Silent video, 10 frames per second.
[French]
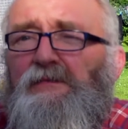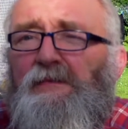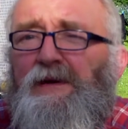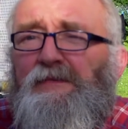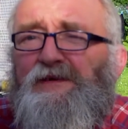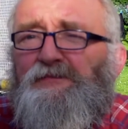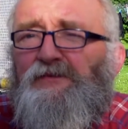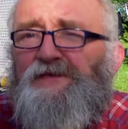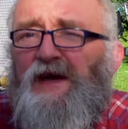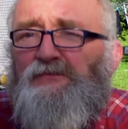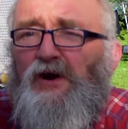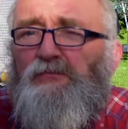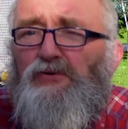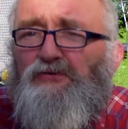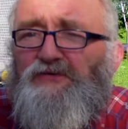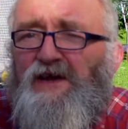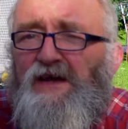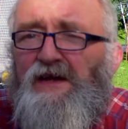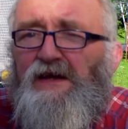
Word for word: moi-même responsable d'un projet